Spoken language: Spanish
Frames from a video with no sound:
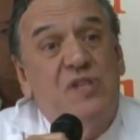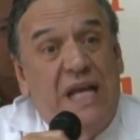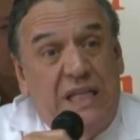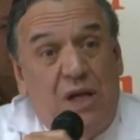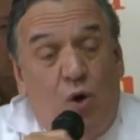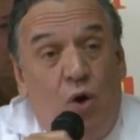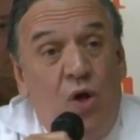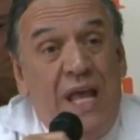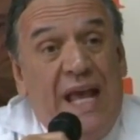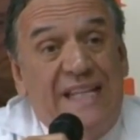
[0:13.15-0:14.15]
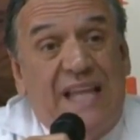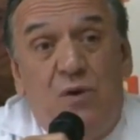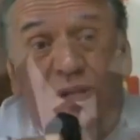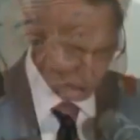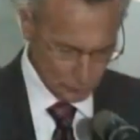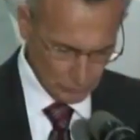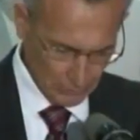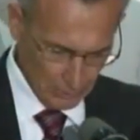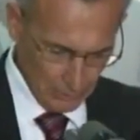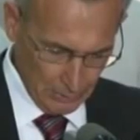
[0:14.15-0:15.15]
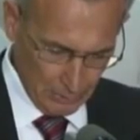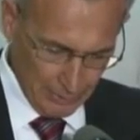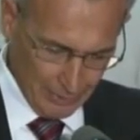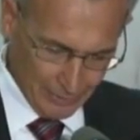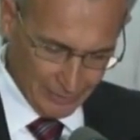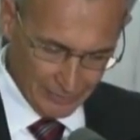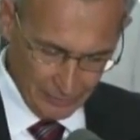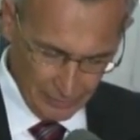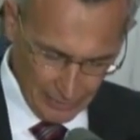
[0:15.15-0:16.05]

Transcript: Ibarra admitió que esto se debe a la experiencia